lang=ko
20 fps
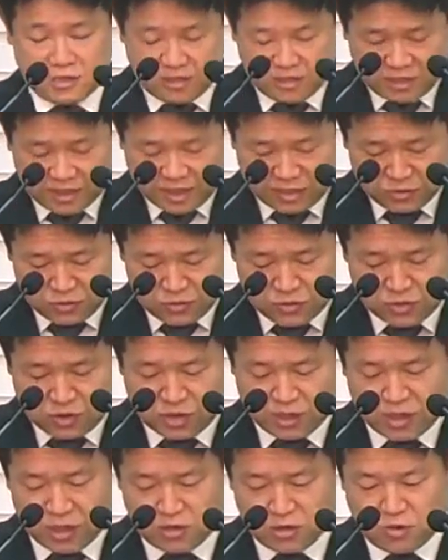장수적인
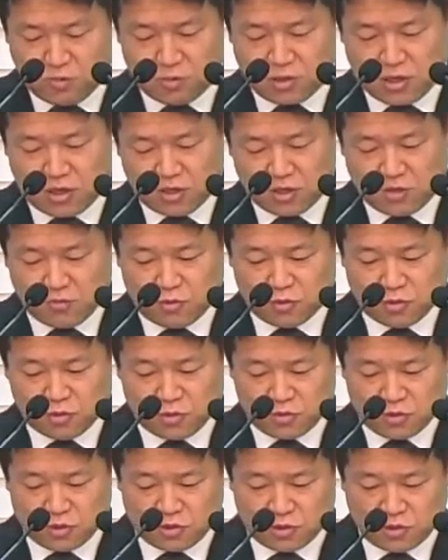개념이다 이렇게
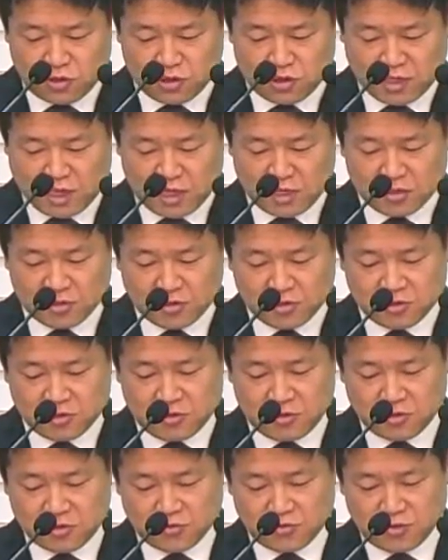보시는 것이 훨씬 나을
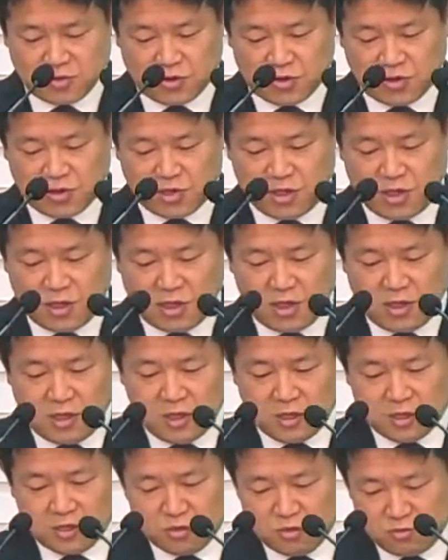것이고요.
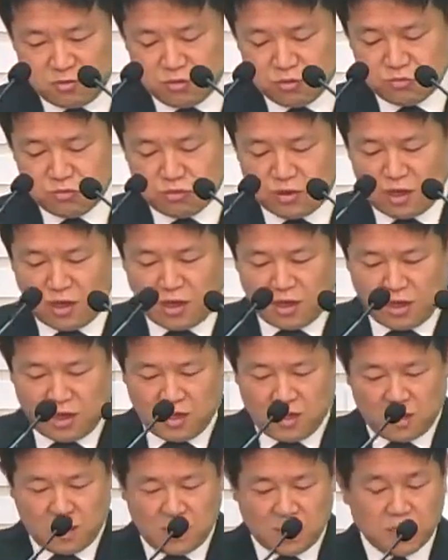그런 부분에
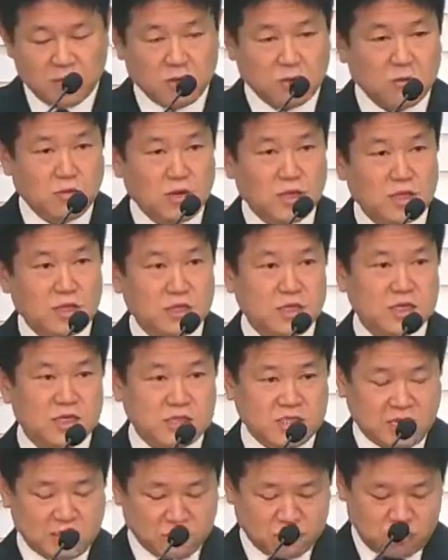또한 그
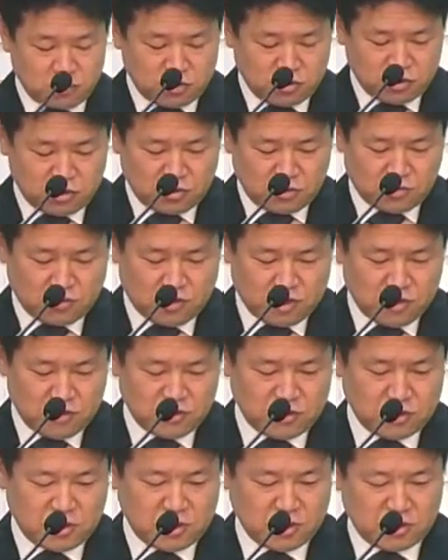장수적인
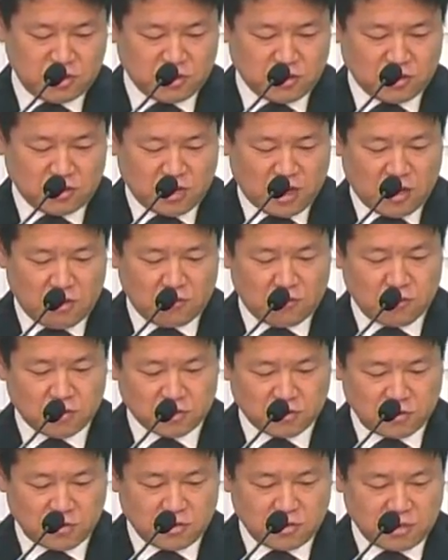관련이 있는 것과
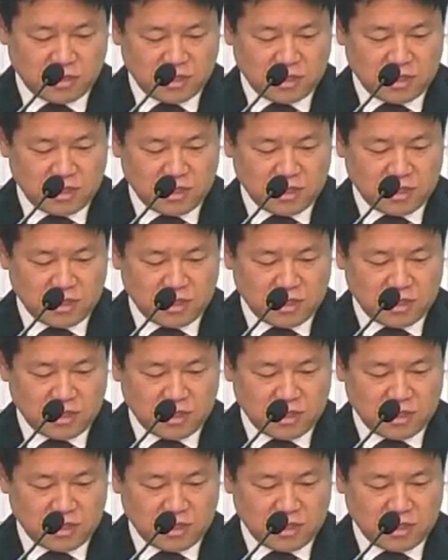아울러서